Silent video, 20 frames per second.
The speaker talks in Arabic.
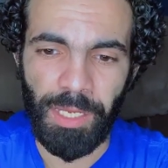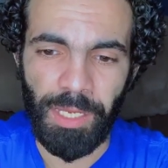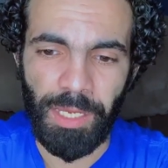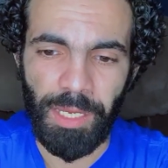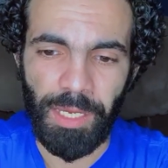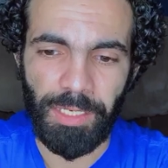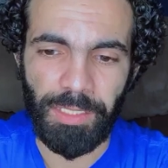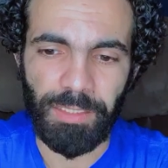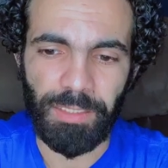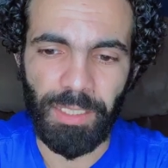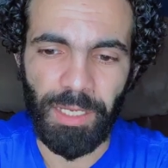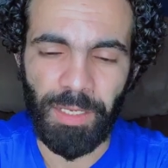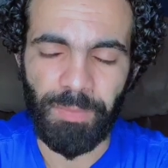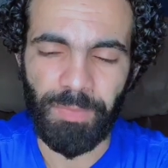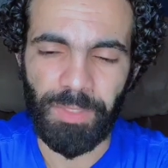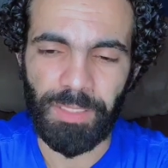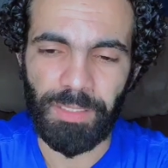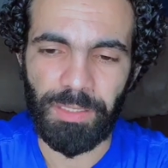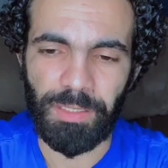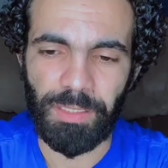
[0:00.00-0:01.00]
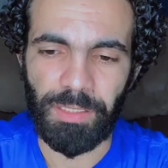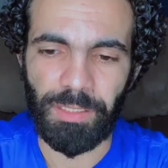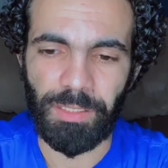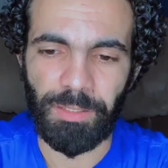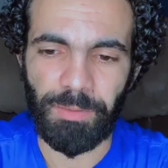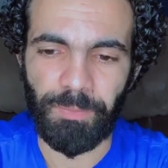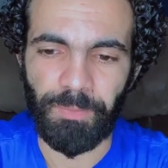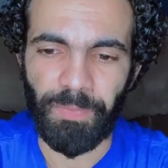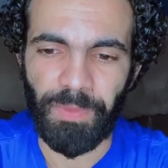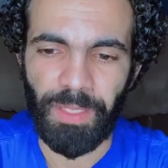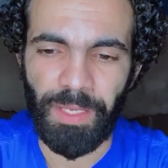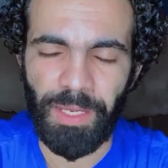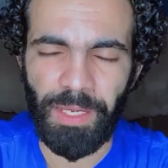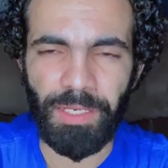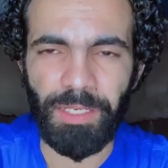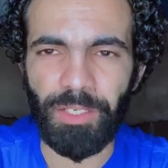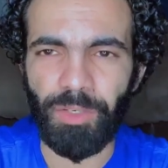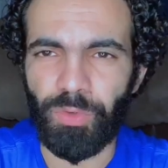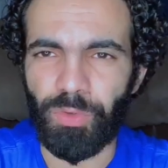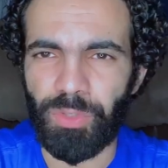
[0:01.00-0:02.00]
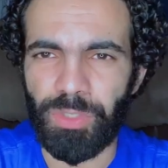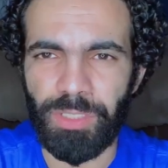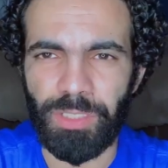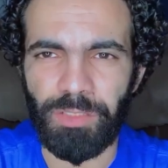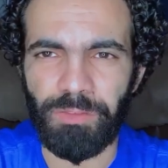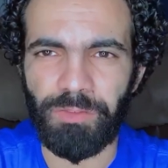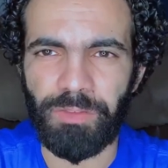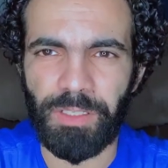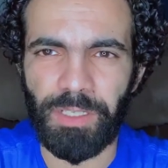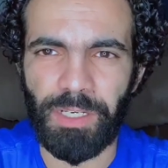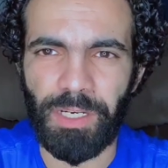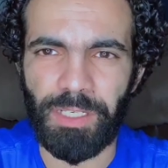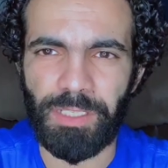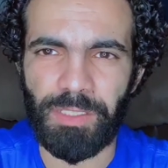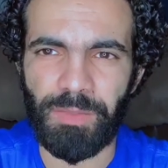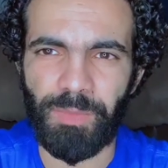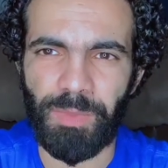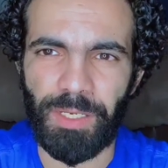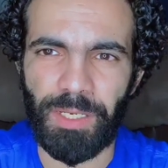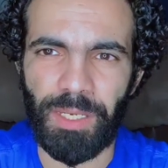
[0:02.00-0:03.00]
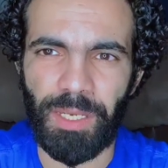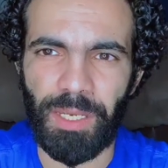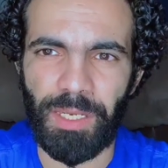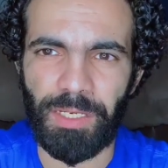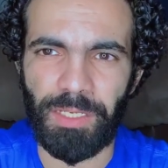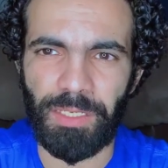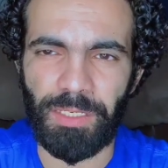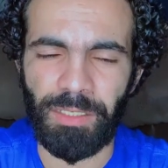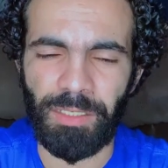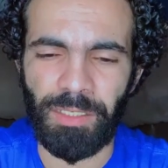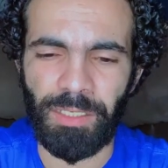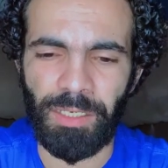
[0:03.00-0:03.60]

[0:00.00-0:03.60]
قالت لي احمد خلي كورس الفريلانس مجاني